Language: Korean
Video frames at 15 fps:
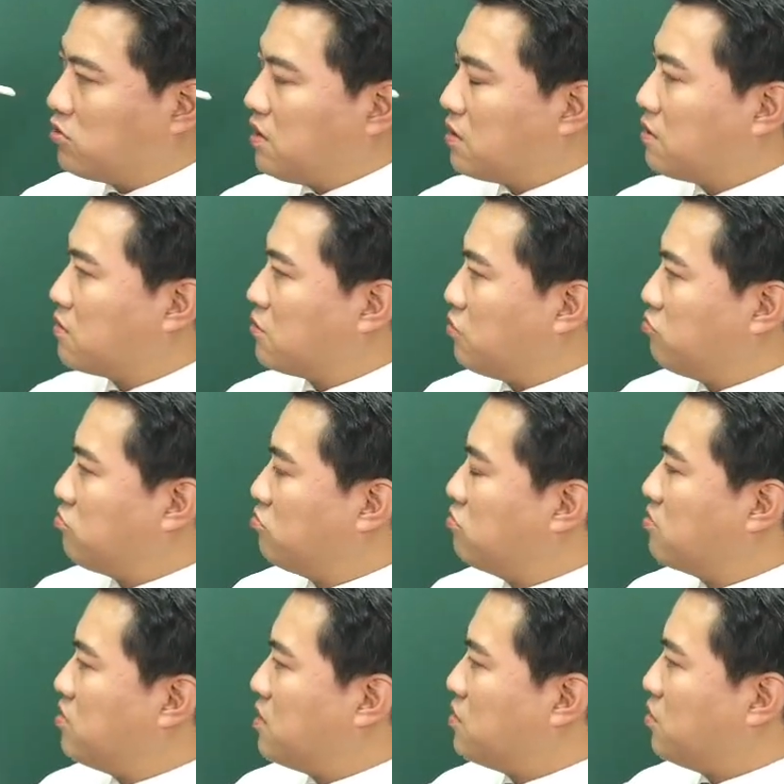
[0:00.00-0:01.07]
국제
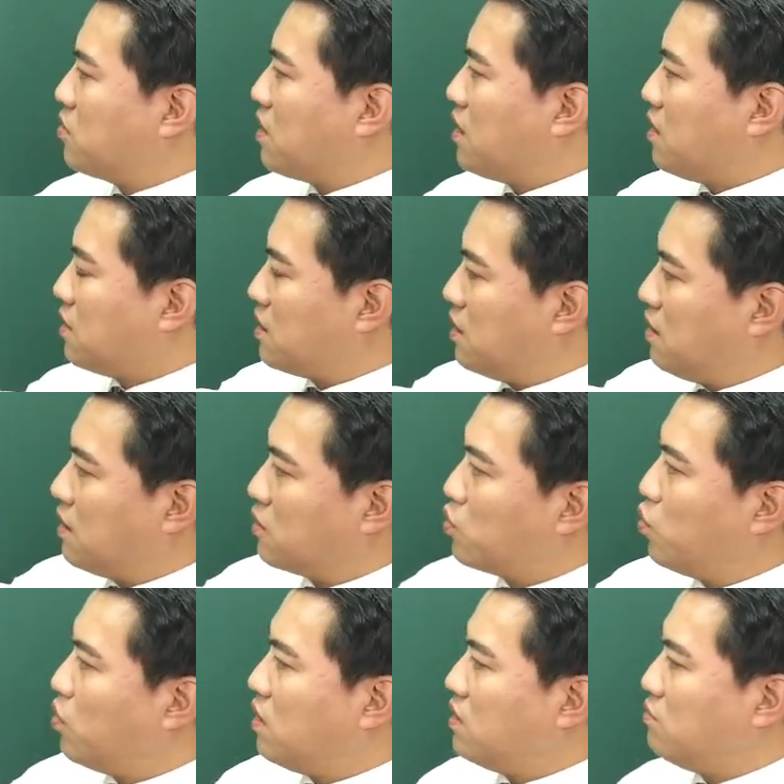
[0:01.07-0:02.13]
국제 전화
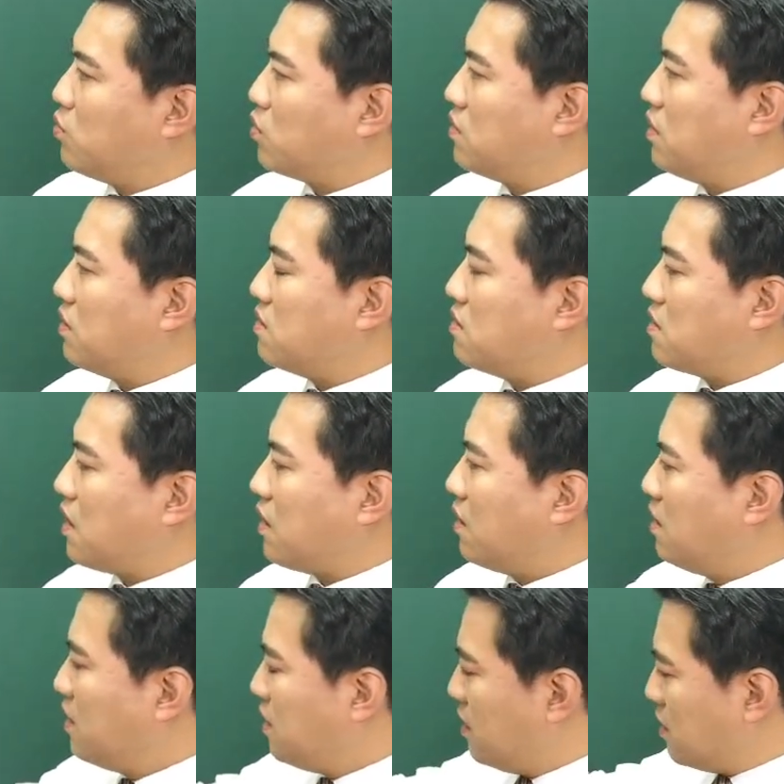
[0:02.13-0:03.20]
길게 통화는
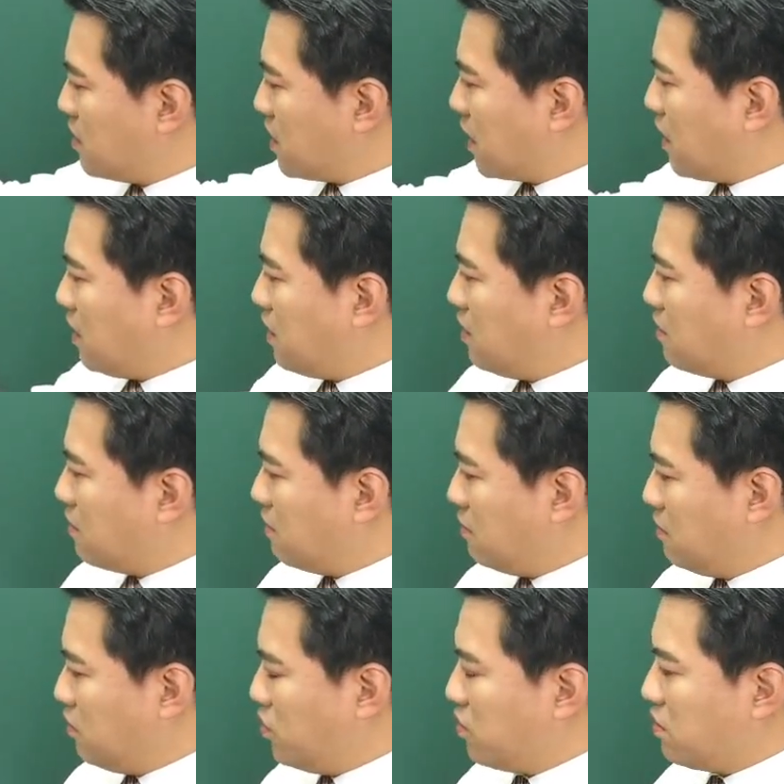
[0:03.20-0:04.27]
못했는데 제가
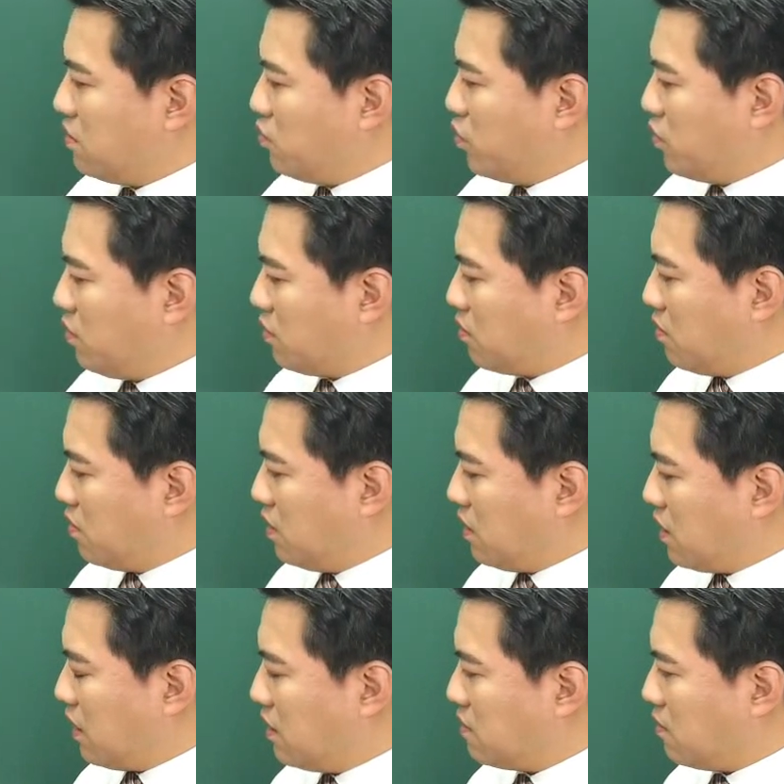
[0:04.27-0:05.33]
이런
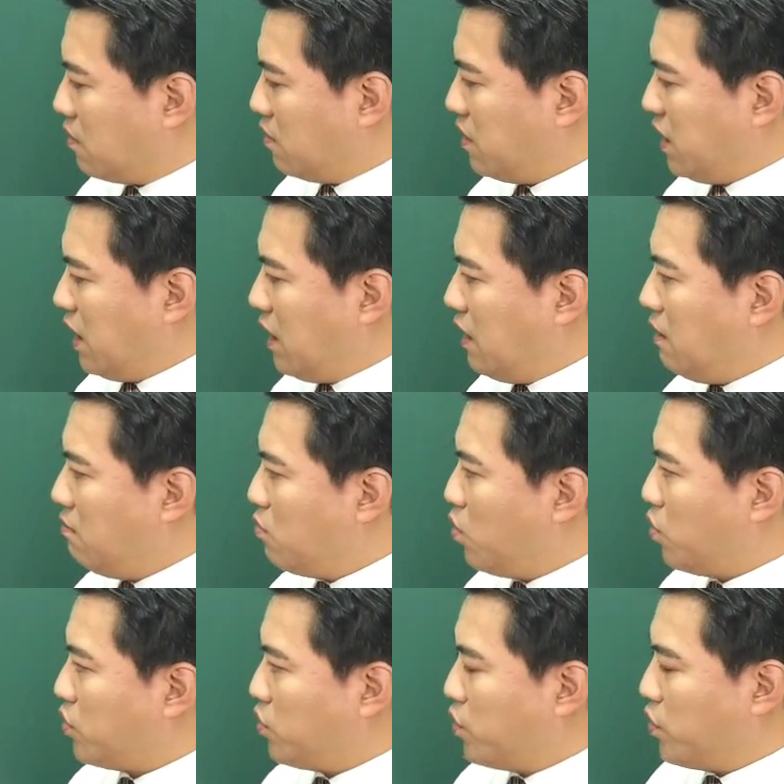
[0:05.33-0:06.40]
요건에 대해서
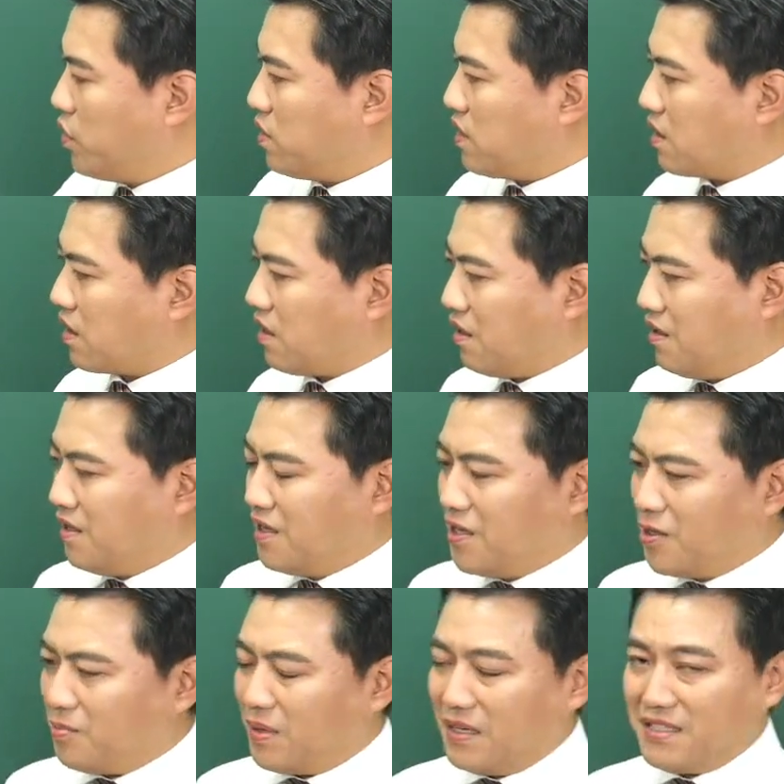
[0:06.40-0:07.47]
일목요연하게
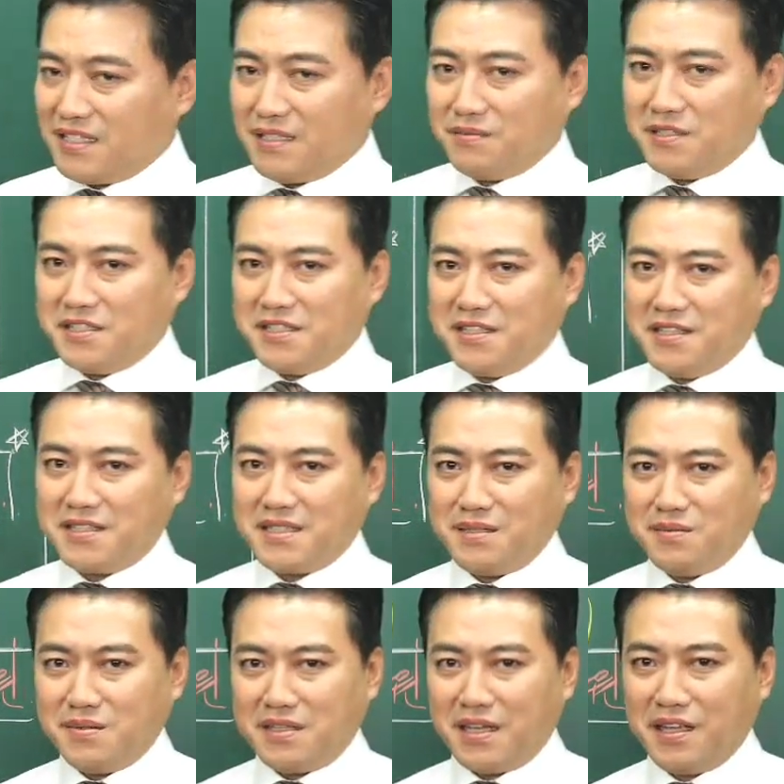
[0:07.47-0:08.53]
말씀을
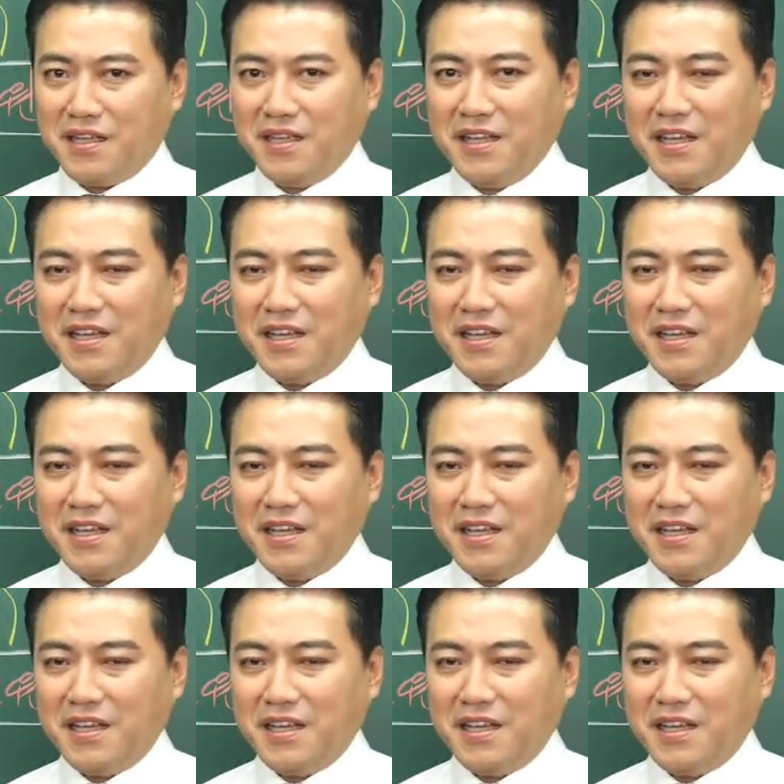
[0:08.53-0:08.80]
드렸습니다.